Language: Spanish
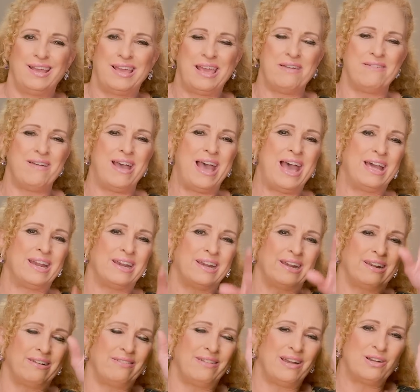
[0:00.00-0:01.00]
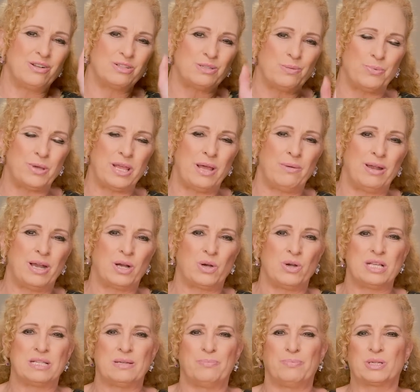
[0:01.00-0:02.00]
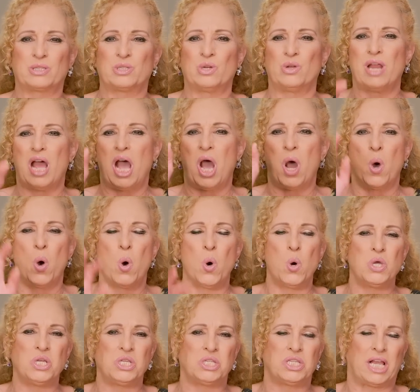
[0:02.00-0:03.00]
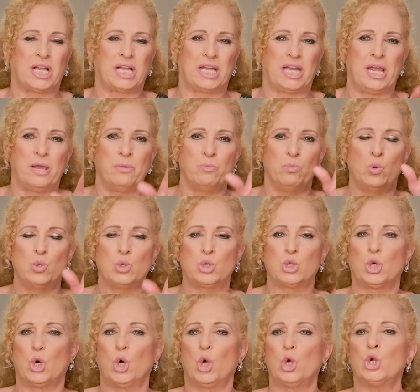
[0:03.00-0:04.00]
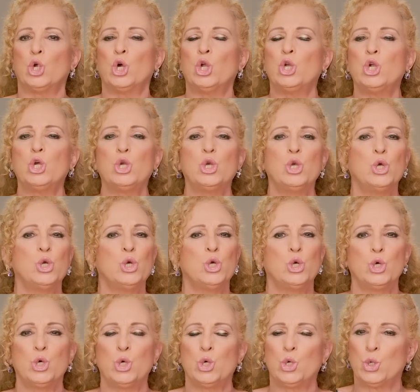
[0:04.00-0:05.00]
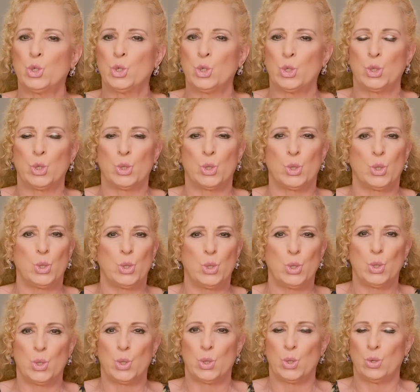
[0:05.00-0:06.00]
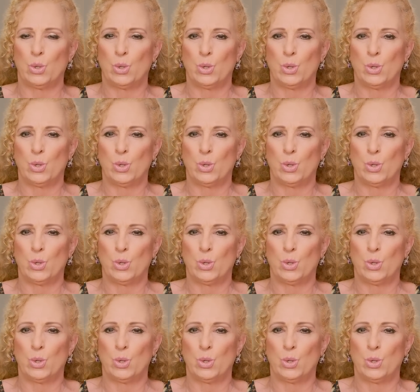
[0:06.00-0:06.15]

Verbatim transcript: qué bárbaro, no se puede hablar con esa persona, ¡ay, se cree mucho. No, no, no, no, no, no, no.